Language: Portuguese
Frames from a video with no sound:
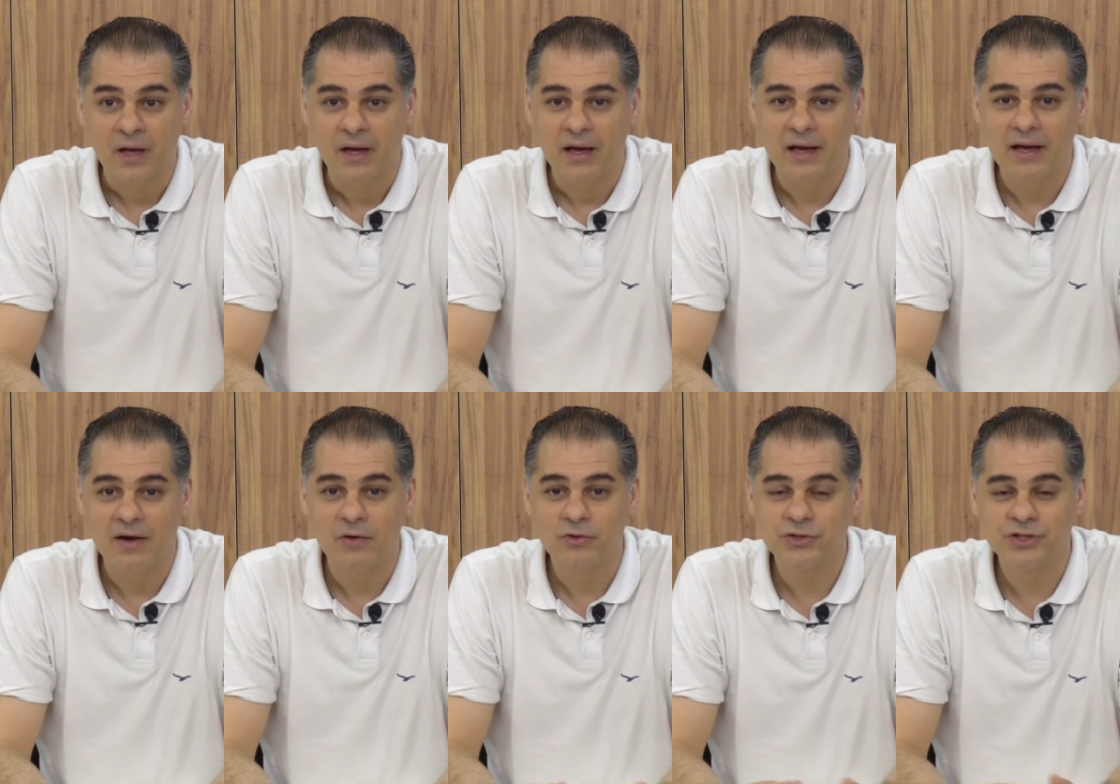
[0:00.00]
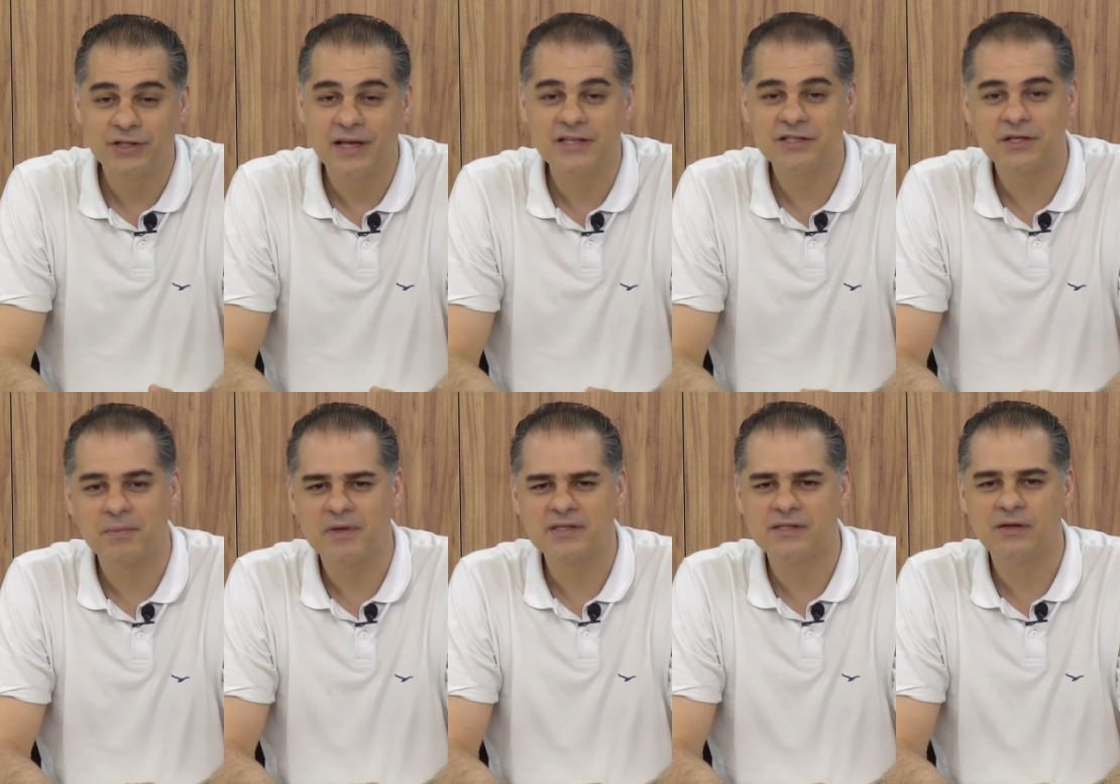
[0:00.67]
É, o chinês
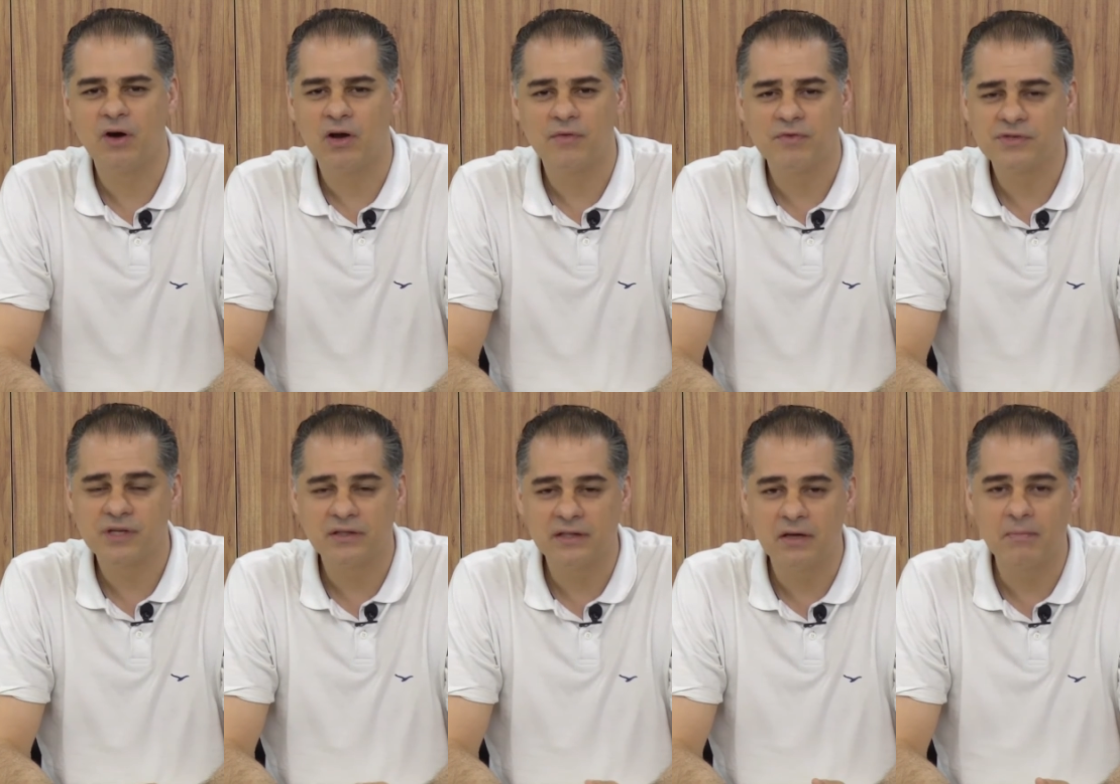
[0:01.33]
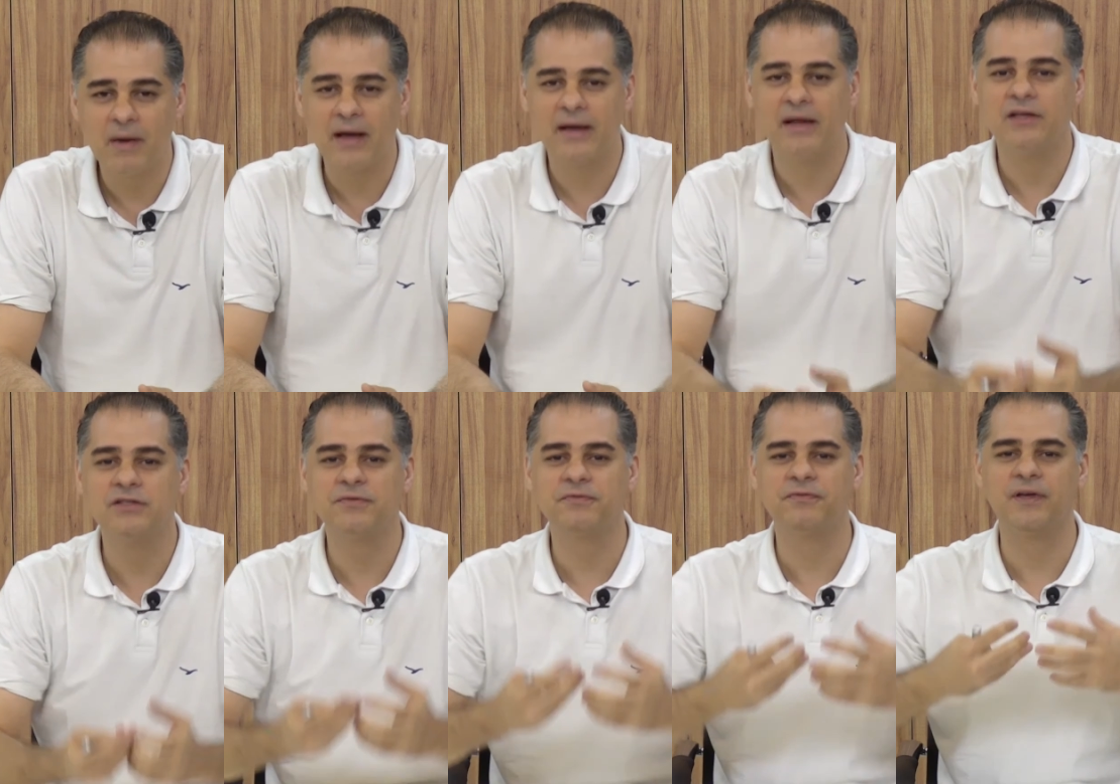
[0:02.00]
chama assim, olha, você tem uma
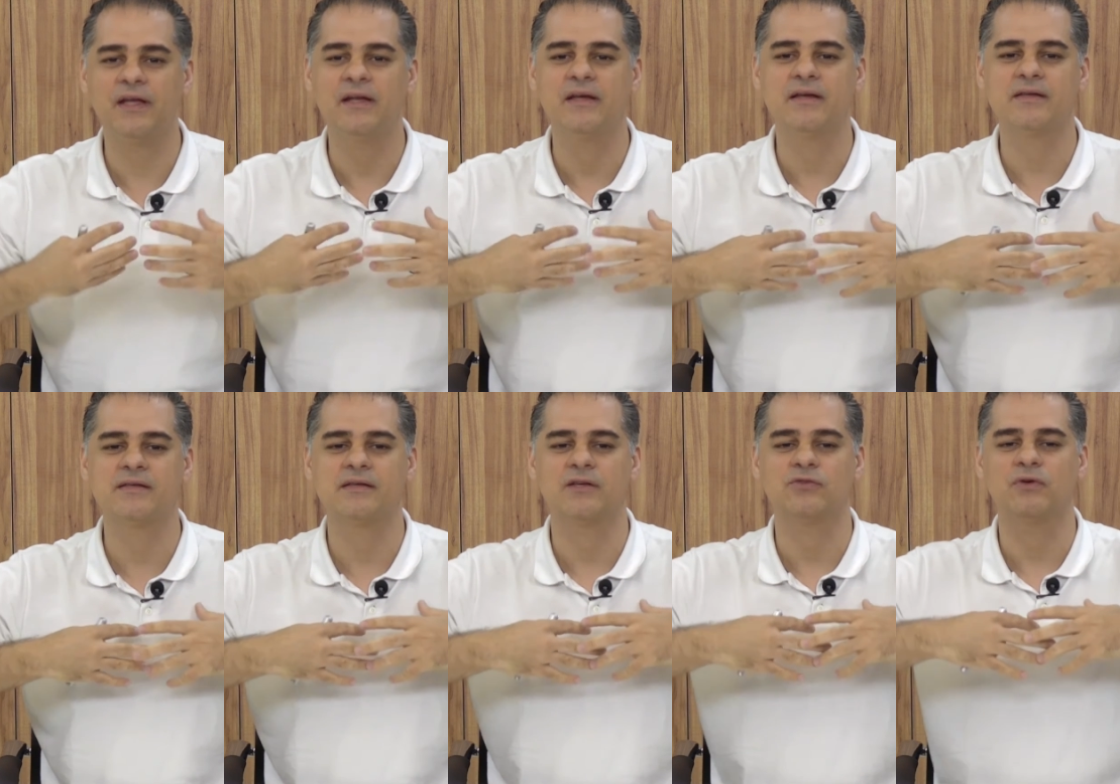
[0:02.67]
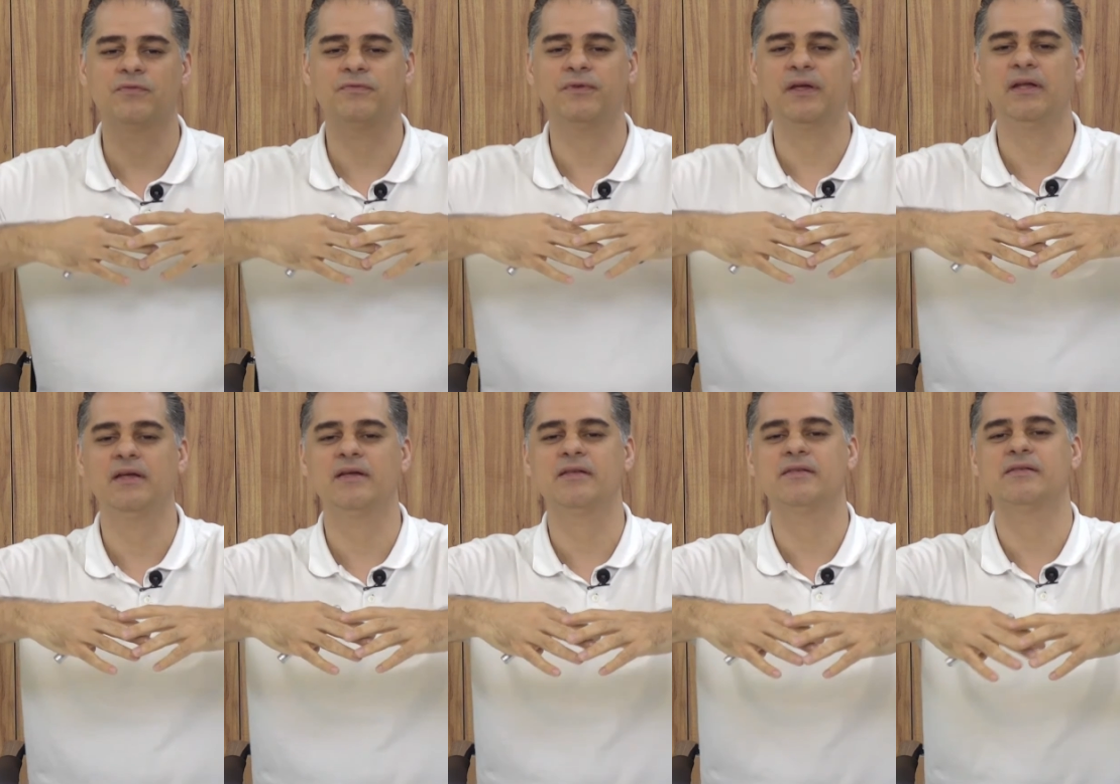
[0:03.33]
grande fênix, a sua
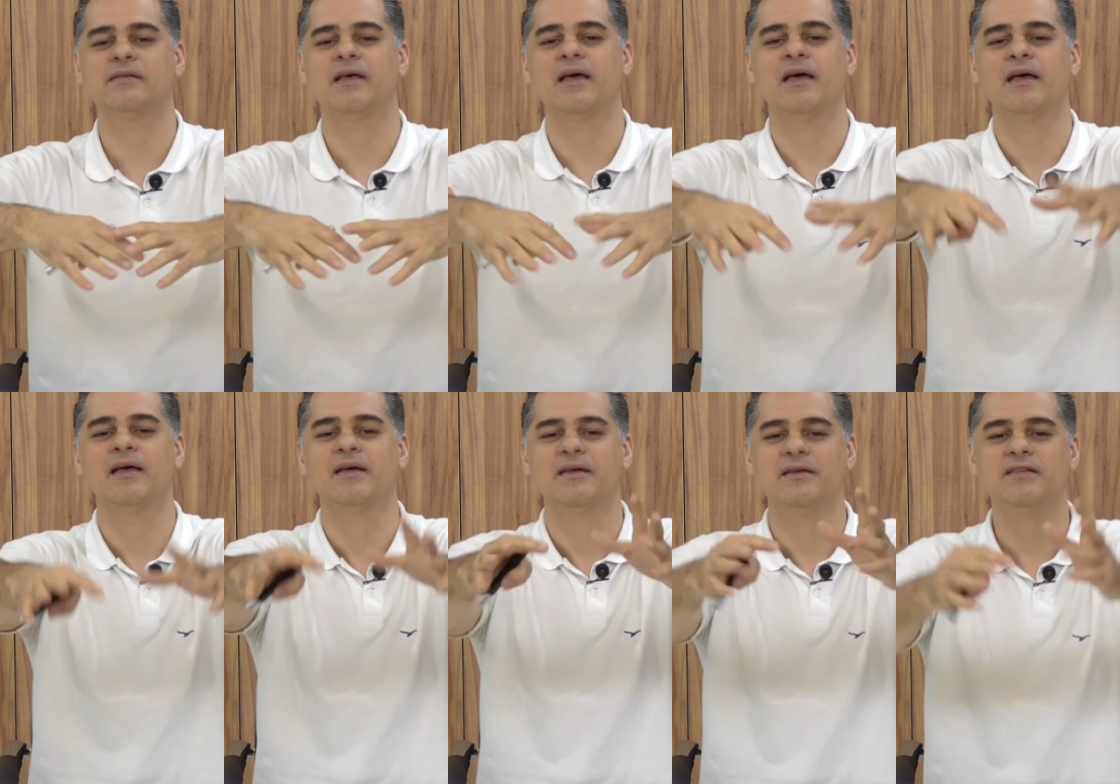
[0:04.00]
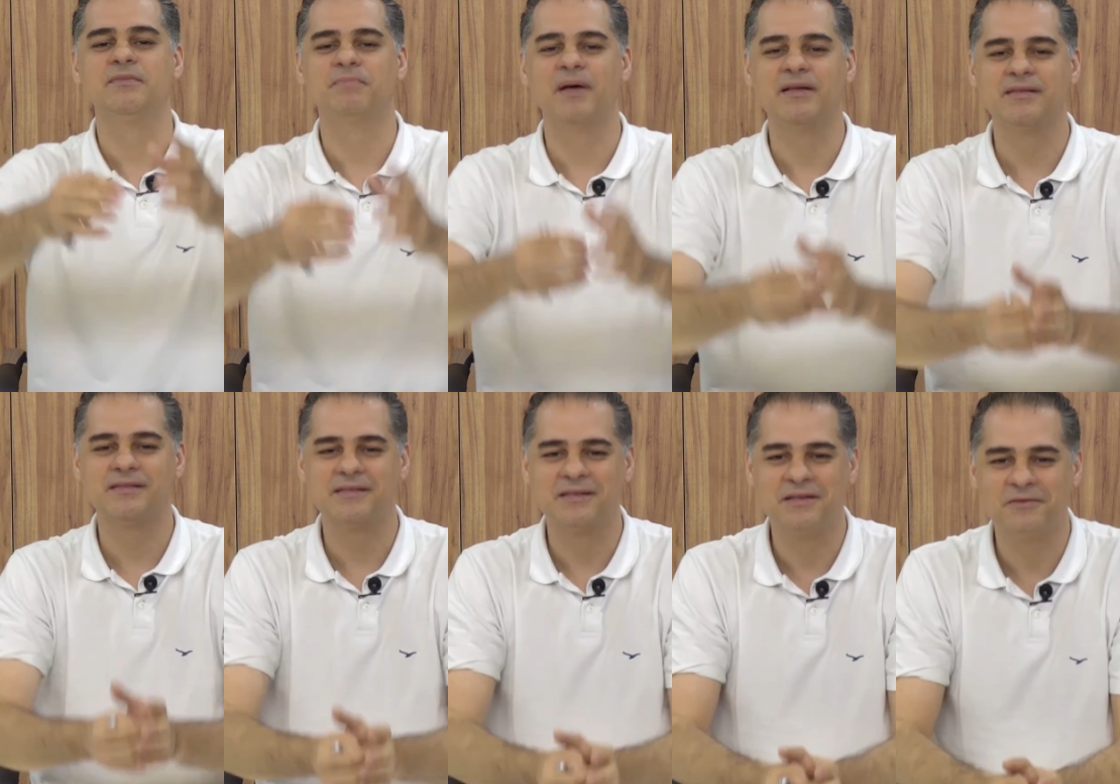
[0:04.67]
fênix é
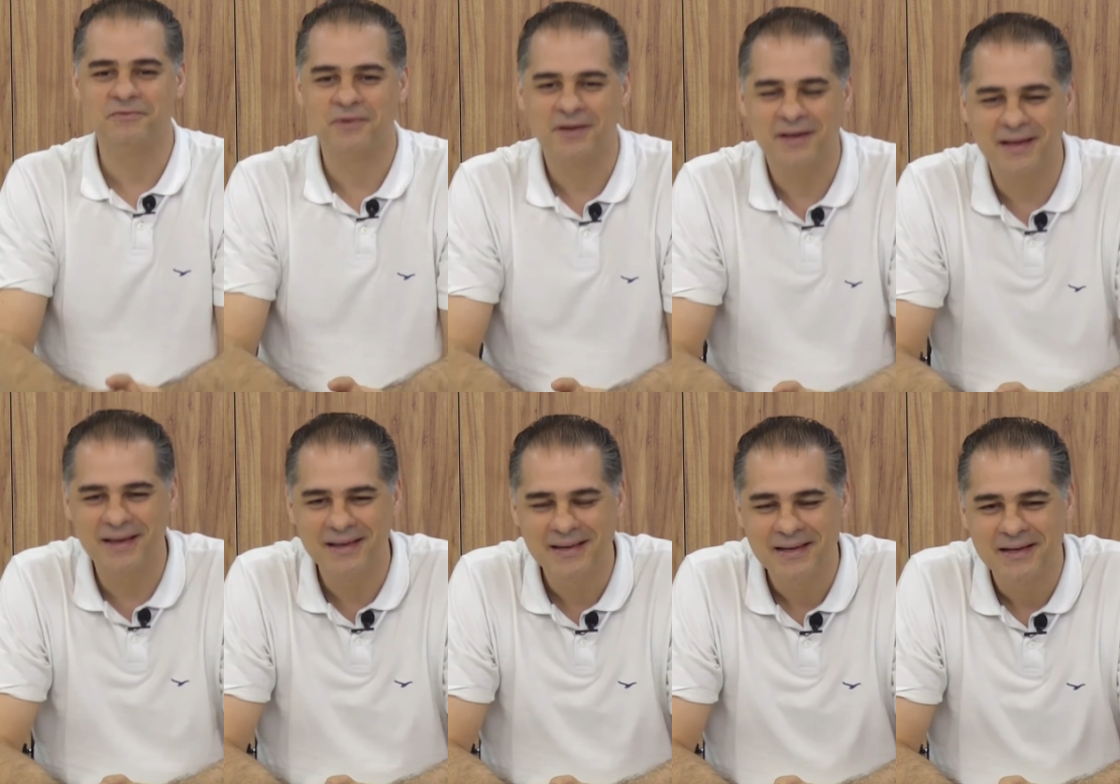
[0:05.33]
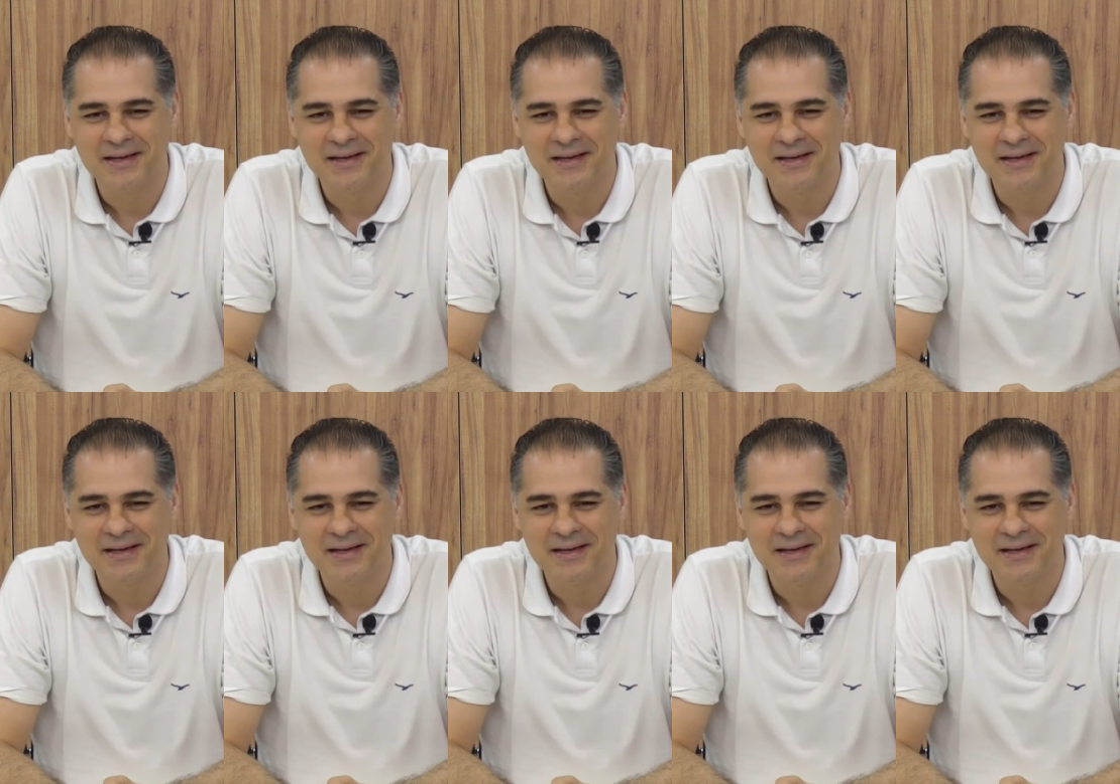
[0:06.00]
expansiva, né?